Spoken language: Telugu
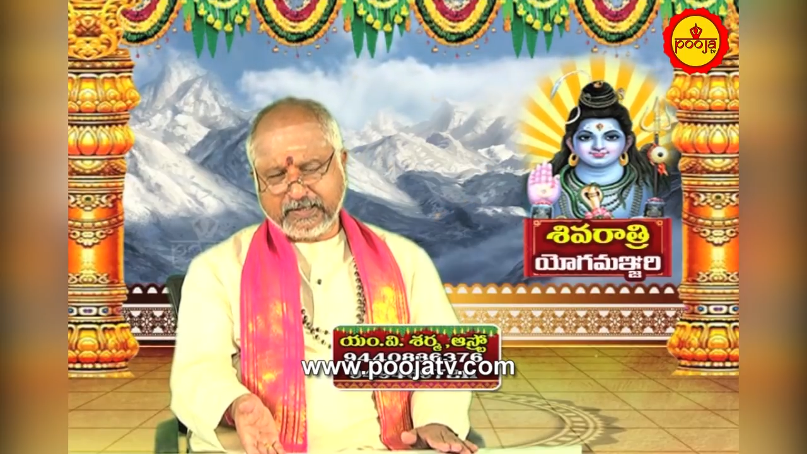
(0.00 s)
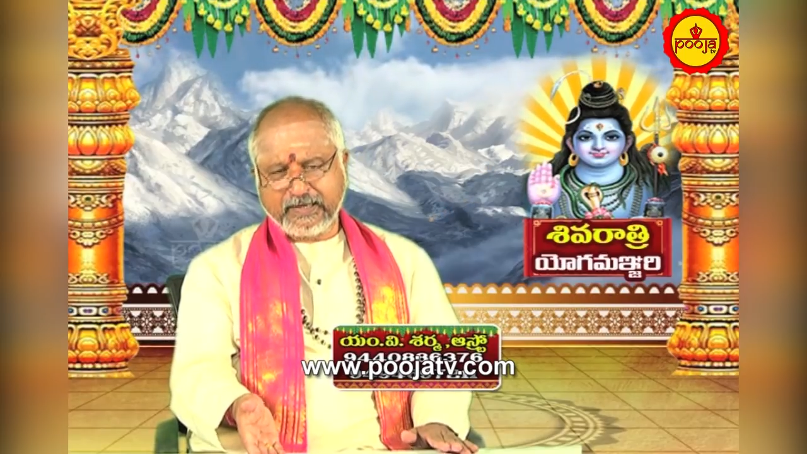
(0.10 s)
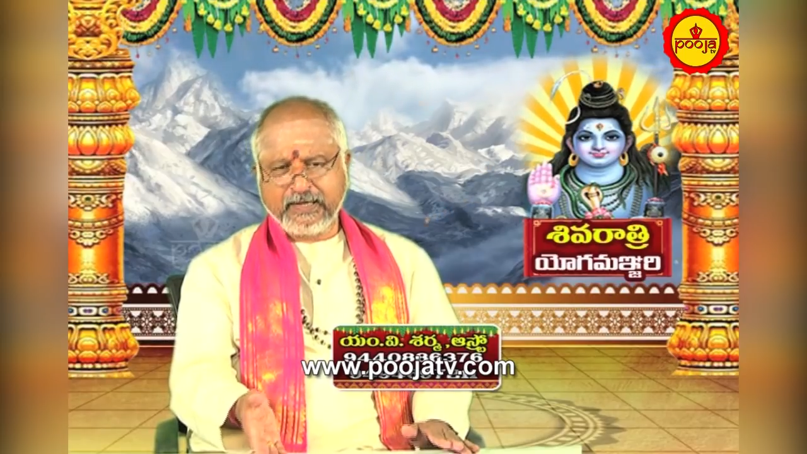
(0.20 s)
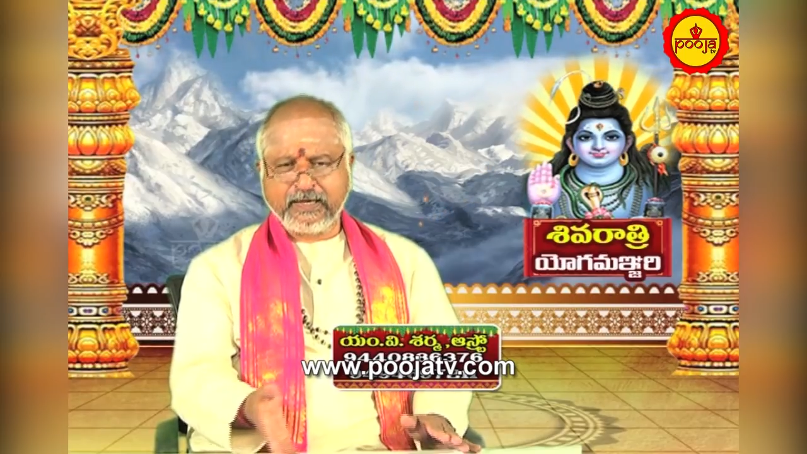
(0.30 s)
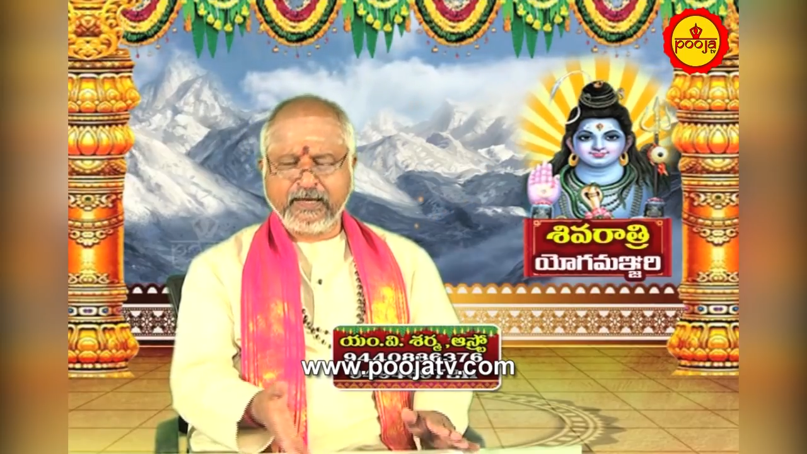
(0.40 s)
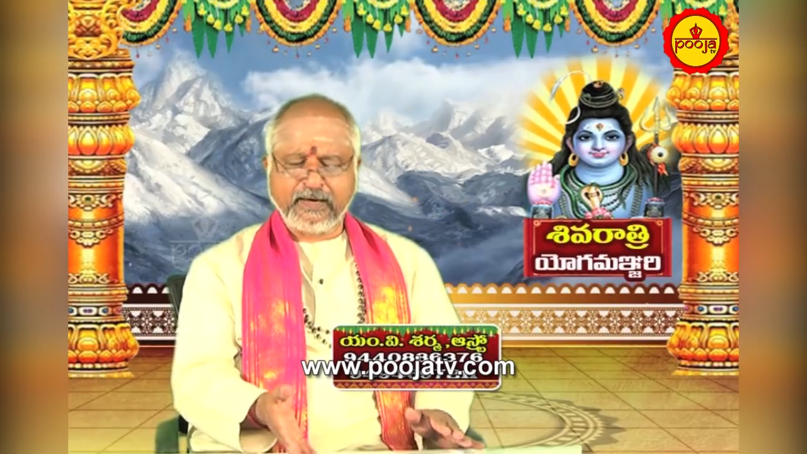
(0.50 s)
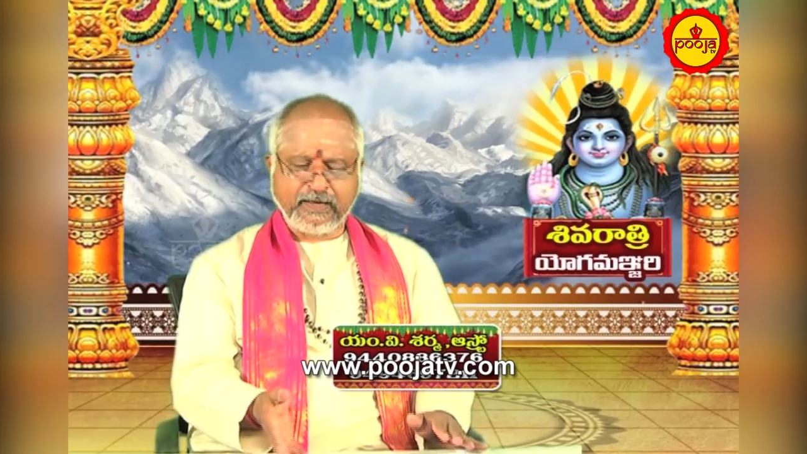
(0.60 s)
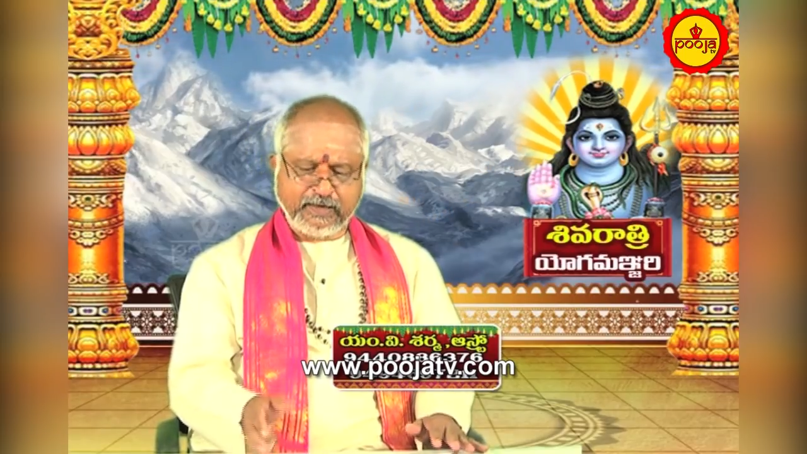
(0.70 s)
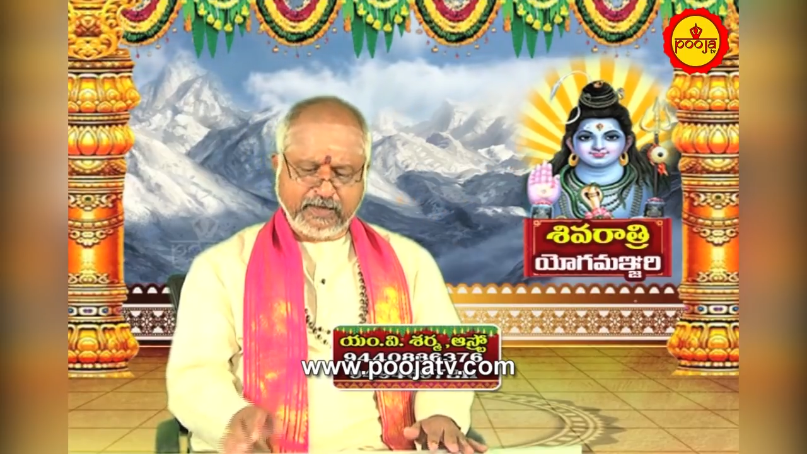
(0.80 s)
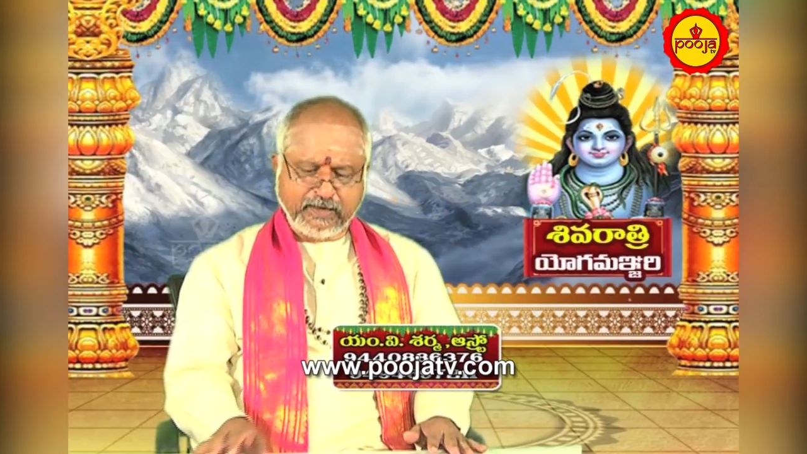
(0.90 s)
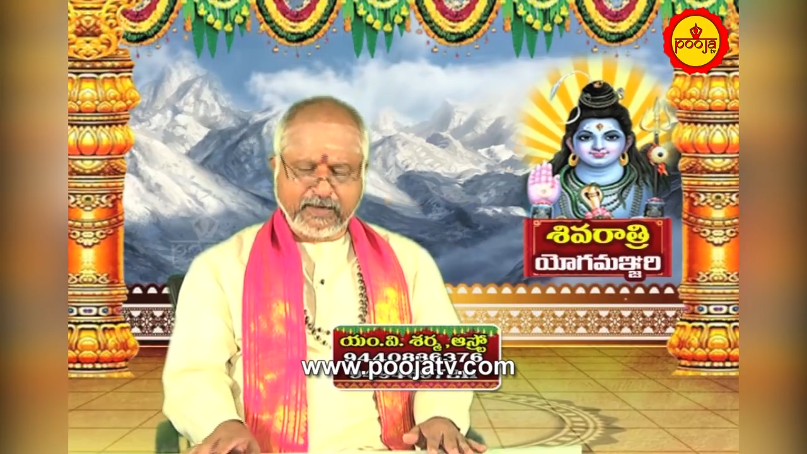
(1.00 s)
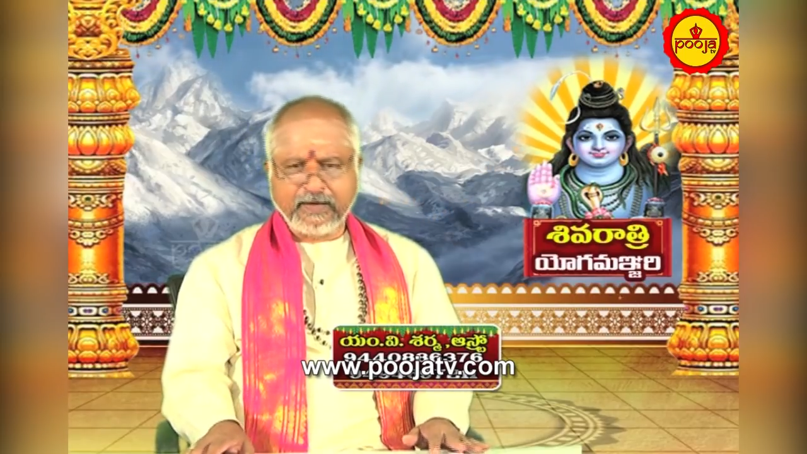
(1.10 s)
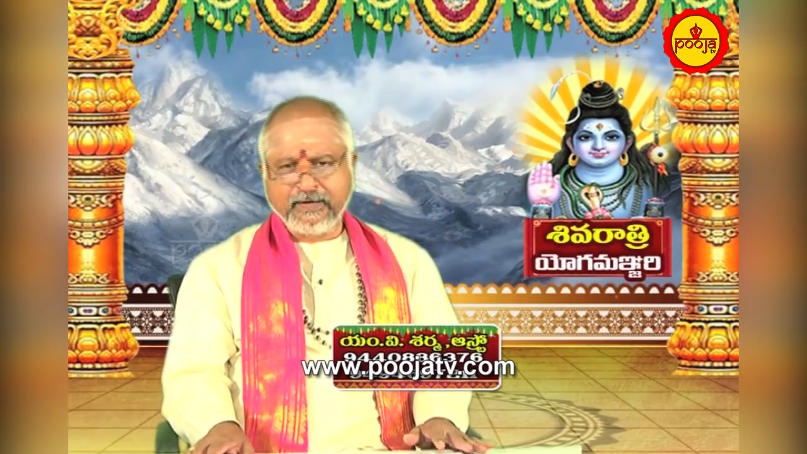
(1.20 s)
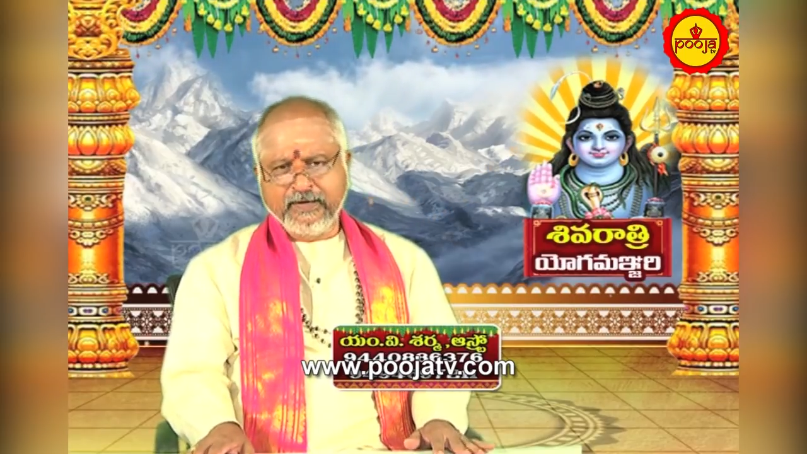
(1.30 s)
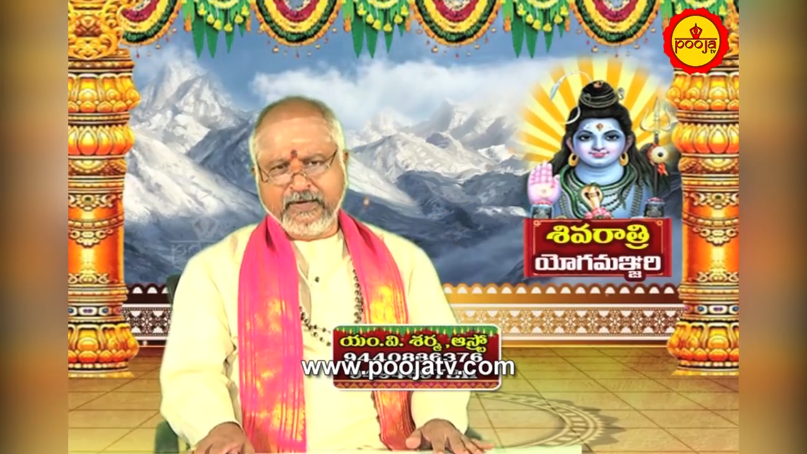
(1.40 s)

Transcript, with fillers: అని ఇట్లా రకరకాలుగా